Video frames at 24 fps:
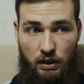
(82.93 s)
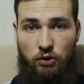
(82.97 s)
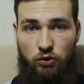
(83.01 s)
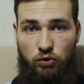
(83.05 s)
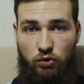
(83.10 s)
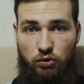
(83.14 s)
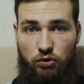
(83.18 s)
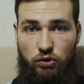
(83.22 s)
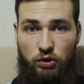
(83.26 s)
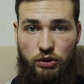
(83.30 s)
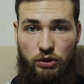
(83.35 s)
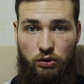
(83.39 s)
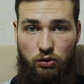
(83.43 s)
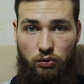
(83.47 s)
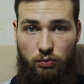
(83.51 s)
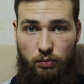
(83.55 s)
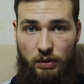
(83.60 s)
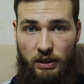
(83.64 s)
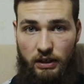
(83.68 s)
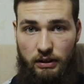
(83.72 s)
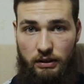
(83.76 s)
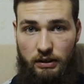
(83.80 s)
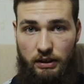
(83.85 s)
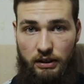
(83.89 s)
Ну, то есть,
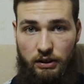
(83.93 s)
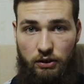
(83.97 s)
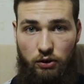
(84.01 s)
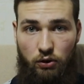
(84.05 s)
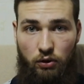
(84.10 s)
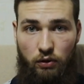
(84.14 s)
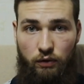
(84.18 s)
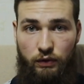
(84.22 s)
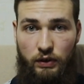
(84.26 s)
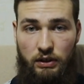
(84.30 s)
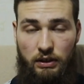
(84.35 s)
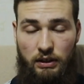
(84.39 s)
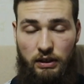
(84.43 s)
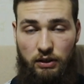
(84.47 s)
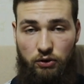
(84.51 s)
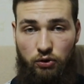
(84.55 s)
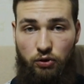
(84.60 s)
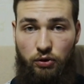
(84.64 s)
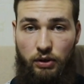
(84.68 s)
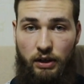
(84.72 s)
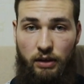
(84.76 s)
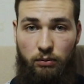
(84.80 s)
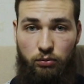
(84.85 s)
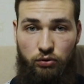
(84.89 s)
любая тренировка, на
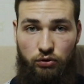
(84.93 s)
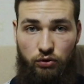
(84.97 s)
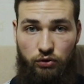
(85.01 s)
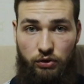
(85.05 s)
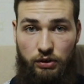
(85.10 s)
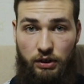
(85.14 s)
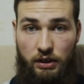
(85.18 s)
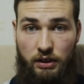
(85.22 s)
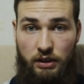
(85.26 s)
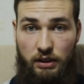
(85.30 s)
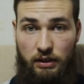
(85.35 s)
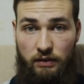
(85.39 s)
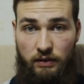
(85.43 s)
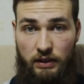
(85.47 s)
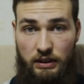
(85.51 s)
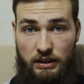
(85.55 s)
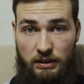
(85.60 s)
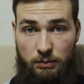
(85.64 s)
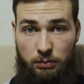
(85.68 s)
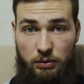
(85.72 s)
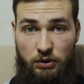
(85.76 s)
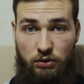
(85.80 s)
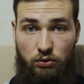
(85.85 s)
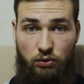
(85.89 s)
которой я буду
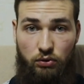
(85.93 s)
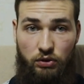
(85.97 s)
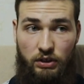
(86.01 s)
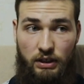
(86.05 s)
тренировать спину,